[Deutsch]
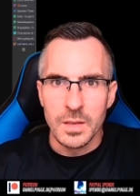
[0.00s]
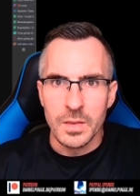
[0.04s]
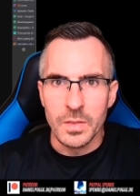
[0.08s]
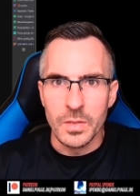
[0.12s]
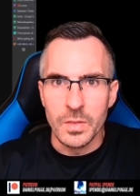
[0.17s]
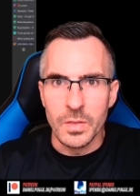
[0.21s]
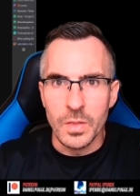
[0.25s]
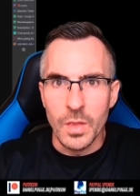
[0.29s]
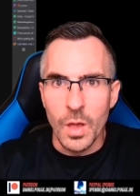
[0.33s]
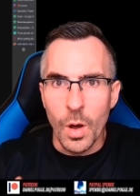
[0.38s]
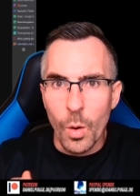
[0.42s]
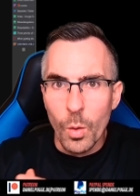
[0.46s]

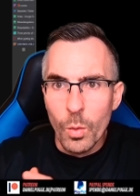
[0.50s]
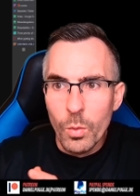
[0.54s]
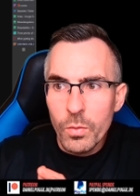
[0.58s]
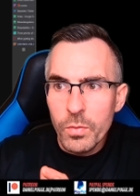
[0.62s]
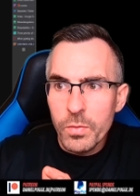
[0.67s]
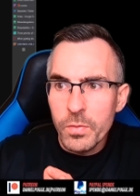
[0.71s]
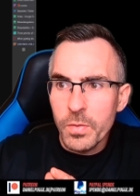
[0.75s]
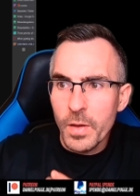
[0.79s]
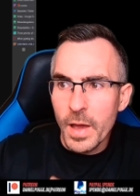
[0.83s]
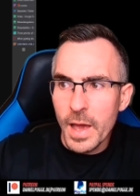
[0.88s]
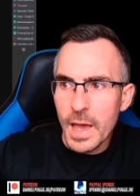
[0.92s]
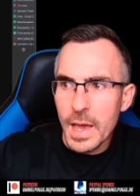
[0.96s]

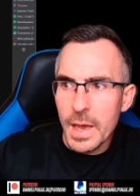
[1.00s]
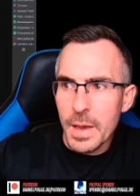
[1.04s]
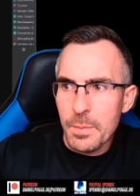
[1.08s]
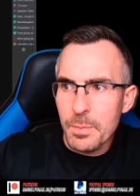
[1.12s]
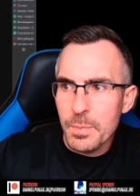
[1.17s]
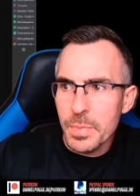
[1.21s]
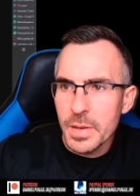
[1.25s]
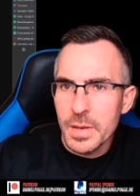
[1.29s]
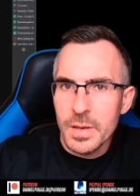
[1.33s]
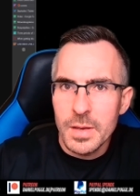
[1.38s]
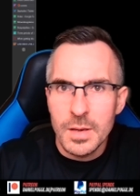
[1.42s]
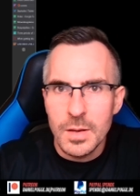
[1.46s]
NoFab.
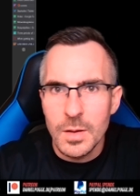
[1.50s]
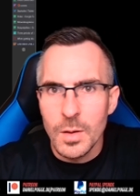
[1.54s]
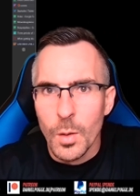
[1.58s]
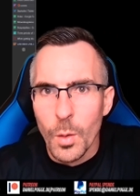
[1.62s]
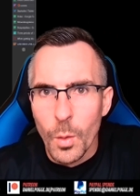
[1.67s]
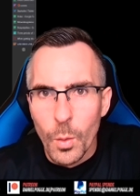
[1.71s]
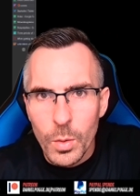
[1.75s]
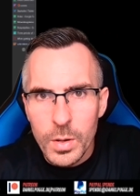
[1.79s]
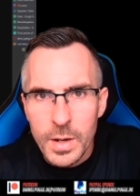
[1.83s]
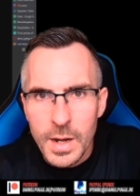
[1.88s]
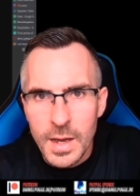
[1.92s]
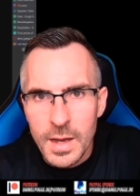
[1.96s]

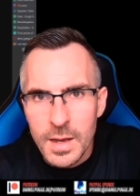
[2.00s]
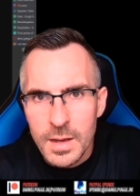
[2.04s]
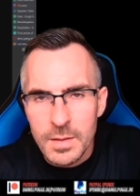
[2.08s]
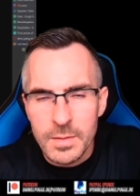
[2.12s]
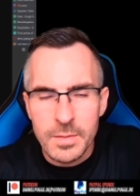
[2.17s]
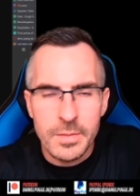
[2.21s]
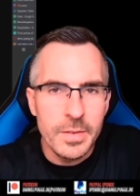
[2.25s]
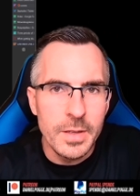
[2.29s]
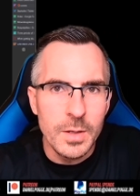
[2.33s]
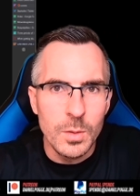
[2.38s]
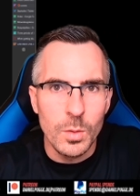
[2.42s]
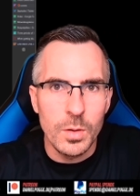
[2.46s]
Oder
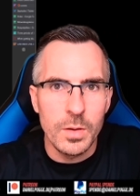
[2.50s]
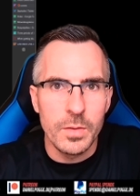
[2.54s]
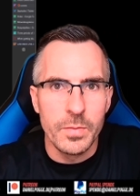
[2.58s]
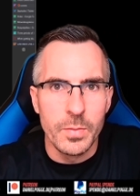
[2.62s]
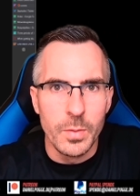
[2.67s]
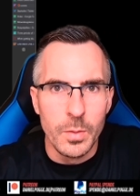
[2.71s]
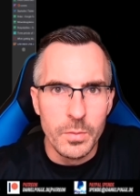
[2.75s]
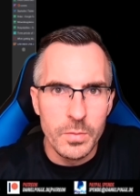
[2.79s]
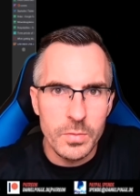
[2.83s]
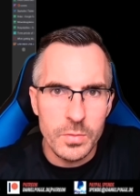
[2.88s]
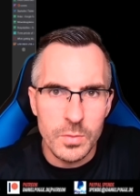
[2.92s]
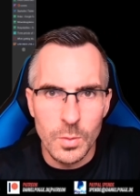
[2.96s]
wie du in
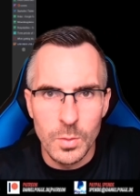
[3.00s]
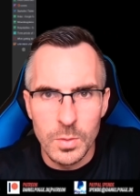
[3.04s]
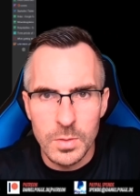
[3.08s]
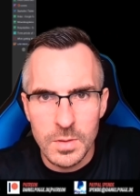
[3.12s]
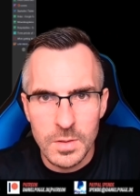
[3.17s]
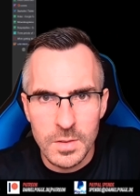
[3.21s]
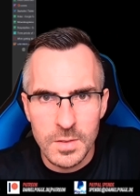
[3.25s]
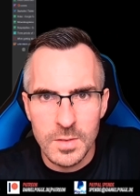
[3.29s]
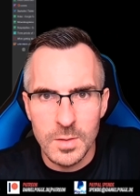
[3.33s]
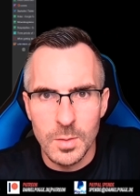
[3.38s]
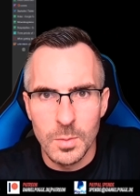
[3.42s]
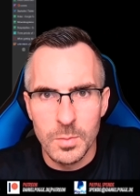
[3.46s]
5
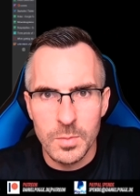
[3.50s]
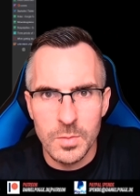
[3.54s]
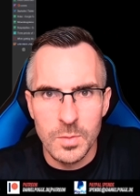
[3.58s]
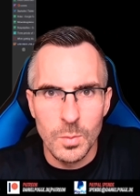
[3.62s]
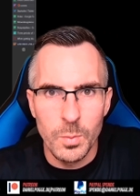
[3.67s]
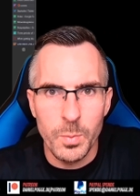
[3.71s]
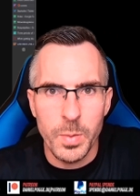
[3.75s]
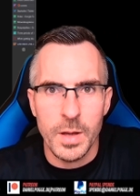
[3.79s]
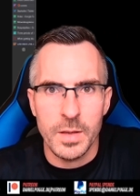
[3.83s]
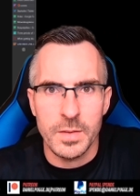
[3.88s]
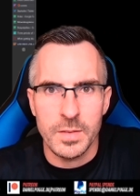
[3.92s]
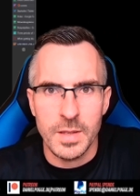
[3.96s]
Stunden zum
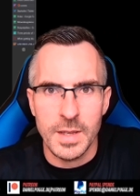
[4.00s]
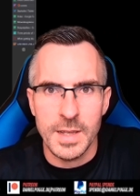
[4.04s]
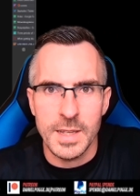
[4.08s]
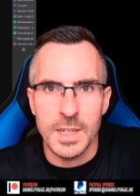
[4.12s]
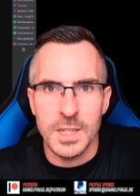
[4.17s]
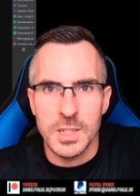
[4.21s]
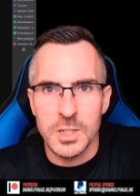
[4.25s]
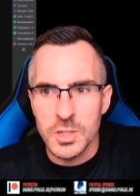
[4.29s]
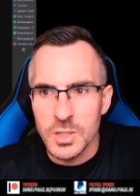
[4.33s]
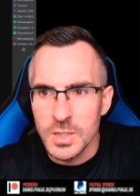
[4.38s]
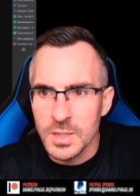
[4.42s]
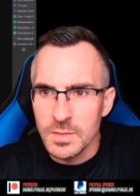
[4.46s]
Super
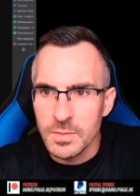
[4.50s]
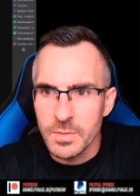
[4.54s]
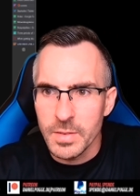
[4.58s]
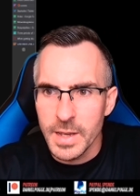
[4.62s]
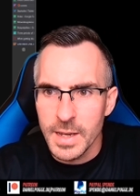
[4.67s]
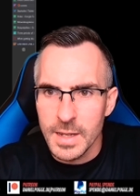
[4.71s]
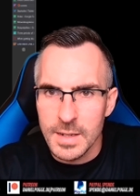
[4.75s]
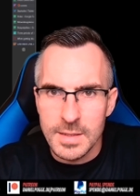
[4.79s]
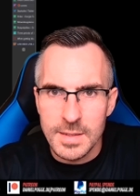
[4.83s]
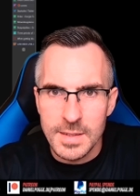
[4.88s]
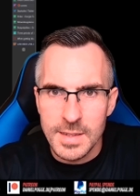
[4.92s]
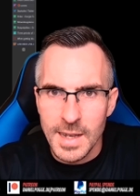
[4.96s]
Saiyajin
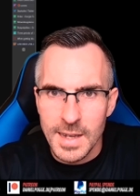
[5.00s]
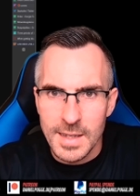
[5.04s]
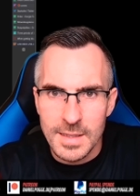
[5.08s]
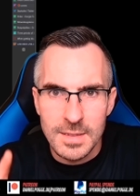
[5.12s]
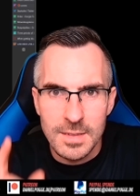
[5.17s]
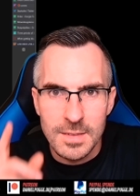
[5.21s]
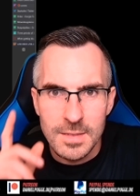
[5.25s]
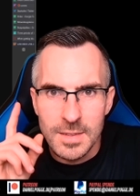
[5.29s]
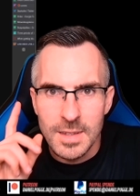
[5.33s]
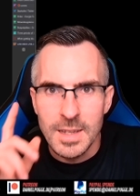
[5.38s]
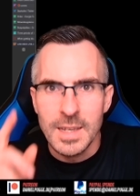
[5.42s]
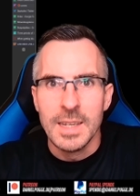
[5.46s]
werden
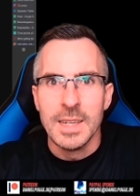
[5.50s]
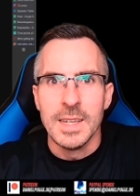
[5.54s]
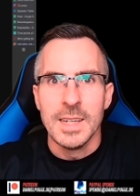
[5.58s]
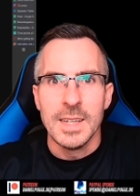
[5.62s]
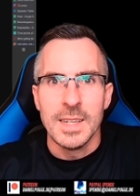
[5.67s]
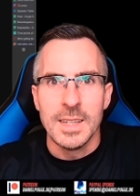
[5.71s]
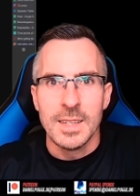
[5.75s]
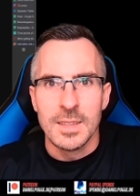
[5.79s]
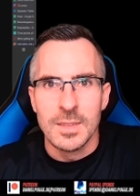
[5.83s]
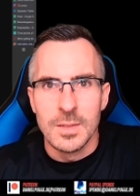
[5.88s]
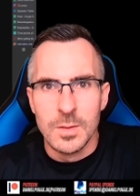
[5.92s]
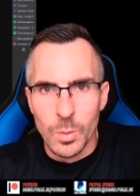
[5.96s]
kannst.
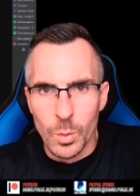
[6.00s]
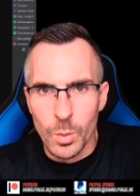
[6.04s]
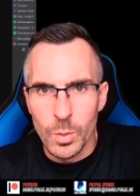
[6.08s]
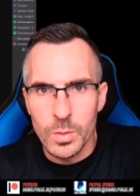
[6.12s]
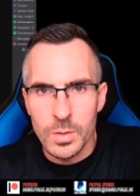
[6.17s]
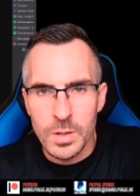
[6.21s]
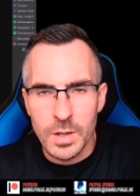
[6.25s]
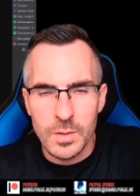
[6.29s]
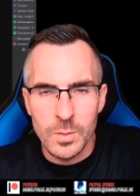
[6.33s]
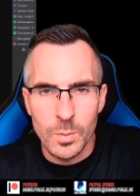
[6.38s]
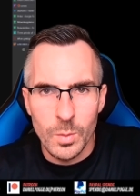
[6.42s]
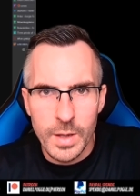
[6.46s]
So
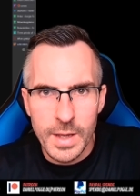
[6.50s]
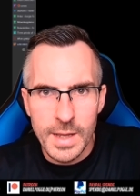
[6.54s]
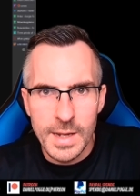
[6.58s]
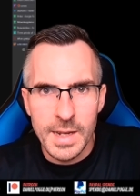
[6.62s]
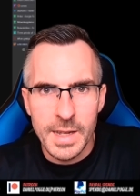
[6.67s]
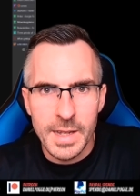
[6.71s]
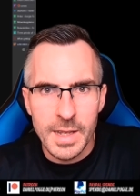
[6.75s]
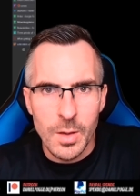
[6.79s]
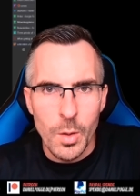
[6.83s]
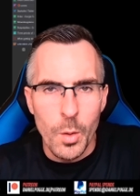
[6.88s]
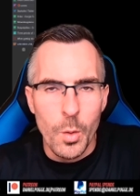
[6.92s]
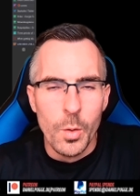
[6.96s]
oder so
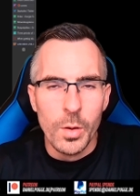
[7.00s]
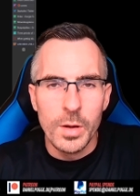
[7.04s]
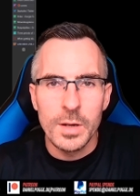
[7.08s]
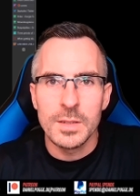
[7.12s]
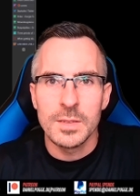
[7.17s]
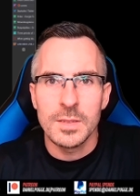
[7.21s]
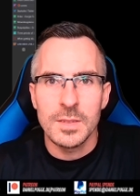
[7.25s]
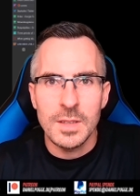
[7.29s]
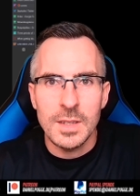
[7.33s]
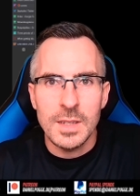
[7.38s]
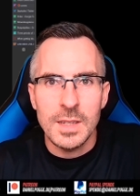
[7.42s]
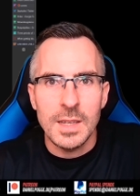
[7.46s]
ähnlich
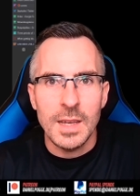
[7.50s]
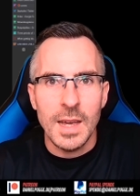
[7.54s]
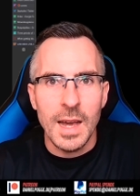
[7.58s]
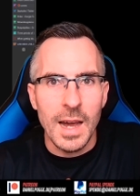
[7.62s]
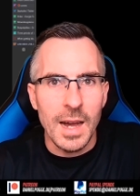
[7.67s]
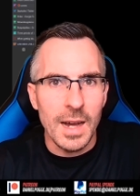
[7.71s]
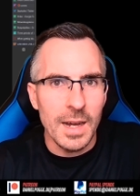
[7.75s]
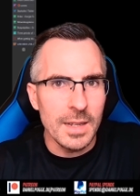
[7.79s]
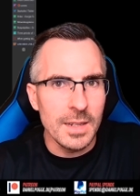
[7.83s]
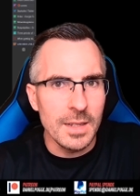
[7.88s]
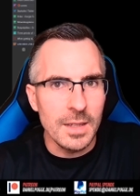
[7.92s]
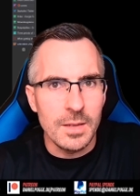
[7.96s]
hören sich
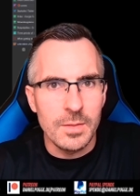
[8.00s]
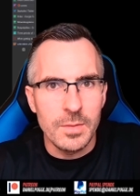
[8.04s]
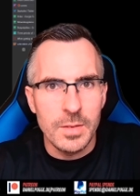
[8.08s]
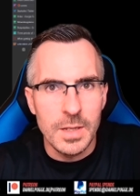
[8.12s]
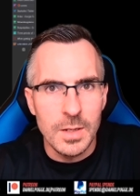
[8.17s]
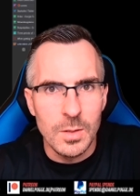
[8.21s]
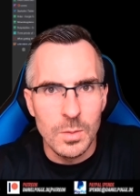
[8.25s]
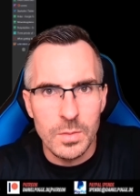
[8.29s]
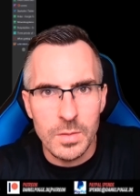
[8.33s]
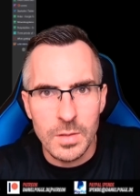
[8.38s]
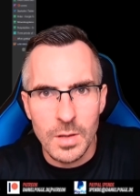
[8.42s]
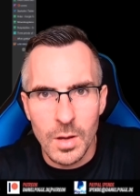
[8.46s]
einige
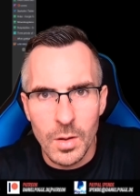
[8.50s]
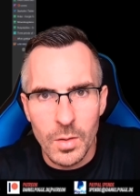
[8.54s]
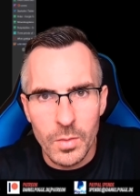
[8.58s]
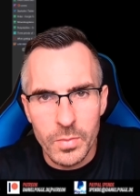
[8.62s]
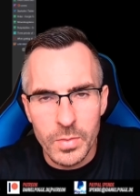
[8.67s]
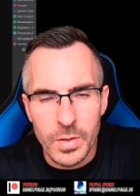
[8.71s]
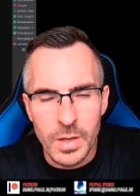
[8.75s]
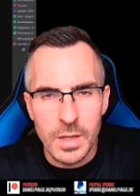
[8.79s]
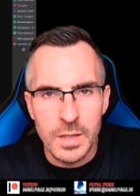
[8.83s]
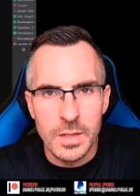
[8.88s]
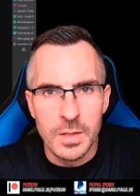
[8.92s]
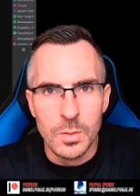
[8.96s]
Videos
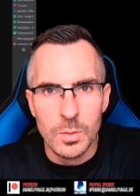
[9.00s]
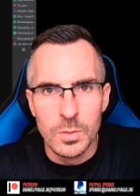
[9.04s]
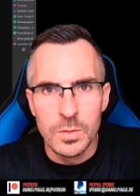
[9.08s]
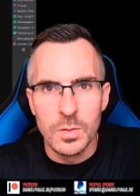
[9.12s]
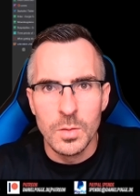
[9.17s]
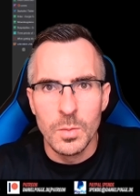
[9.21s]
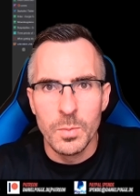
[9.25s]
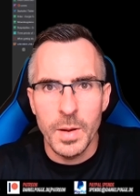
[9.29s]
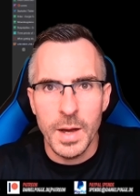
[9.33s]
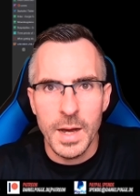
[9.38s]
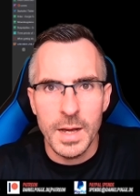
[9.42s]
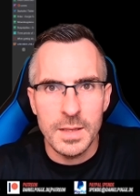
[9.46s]
auf
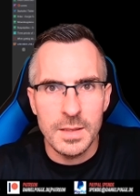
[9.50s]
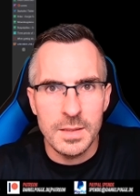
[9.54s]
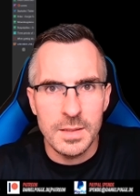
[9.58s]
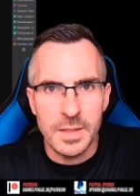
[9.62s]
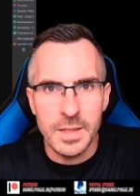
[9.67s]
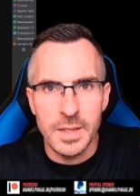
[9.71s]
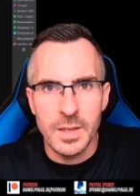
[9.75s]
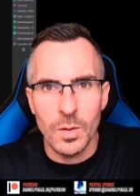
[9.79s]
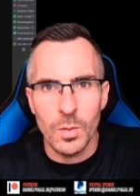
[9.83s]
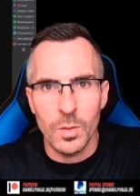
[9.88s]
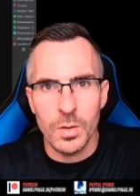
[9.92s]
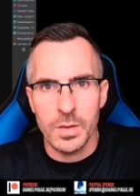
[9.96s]
YouTube an,
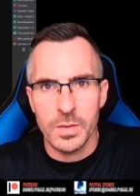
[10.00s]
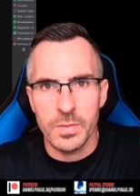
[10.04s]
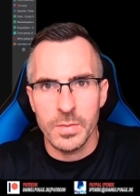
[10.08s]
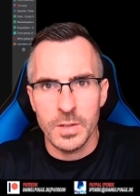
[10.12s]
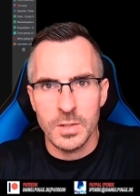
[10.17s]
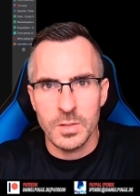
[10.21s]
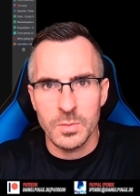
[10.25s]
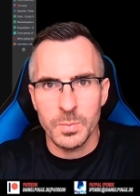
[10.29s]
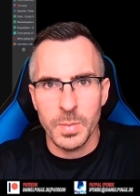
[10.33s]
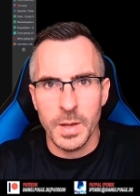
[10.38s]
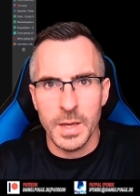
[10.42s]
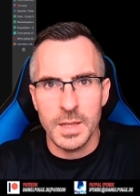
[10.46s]
die euch
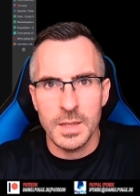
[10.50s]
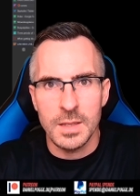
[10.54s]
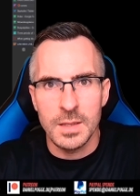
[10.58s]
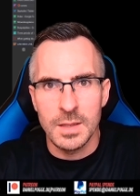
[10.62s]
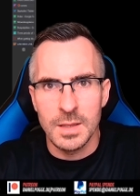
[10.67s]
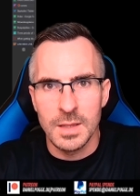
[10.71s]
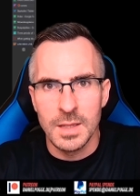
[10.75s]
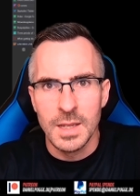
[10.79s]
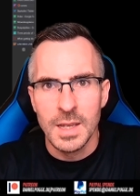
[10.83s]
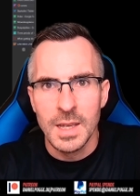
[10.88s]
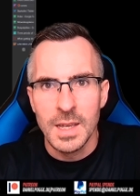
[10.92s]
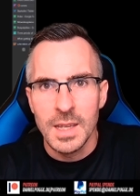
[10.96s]

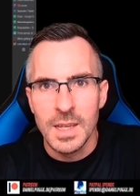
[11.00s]
versprechen,